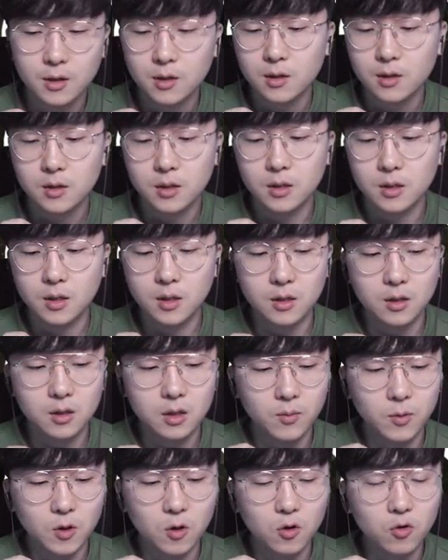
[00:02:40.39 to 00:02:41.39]
자
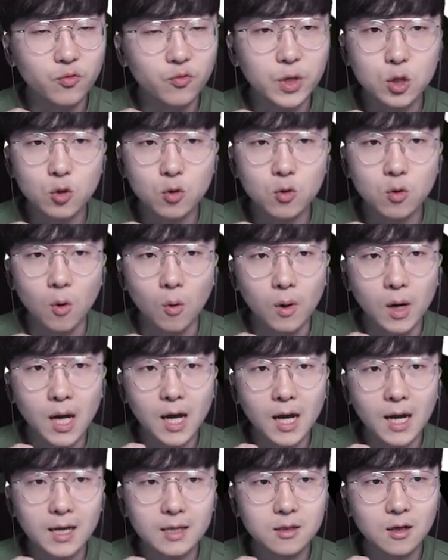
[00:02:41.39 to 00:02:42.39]
그렇다면 여기 위쪽으로
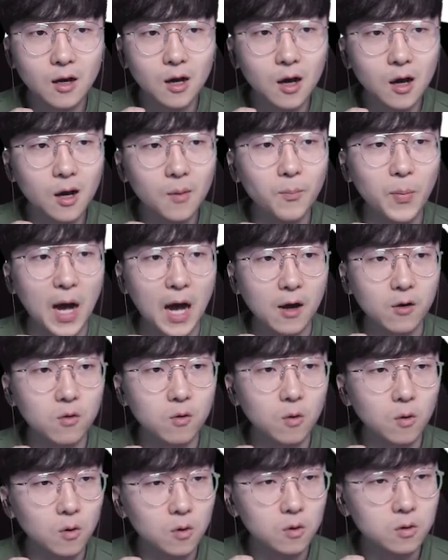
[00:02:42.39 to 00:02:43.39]
올라가서
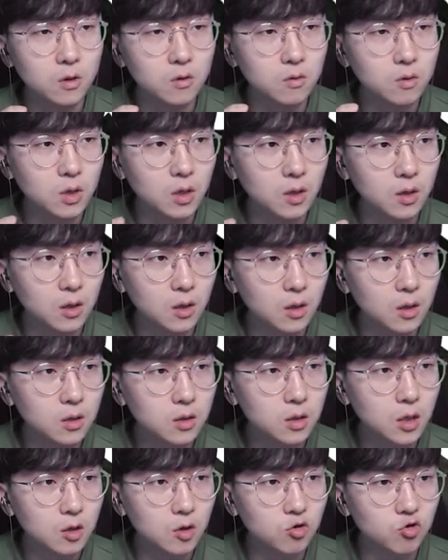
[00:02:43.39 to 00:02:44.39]
바로 석궁키
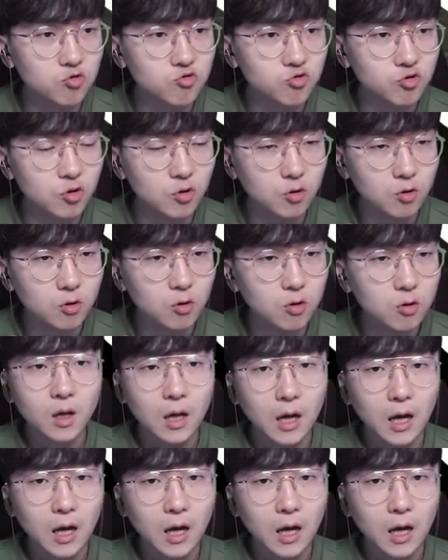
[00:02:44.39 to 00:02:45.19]
챙겨주고요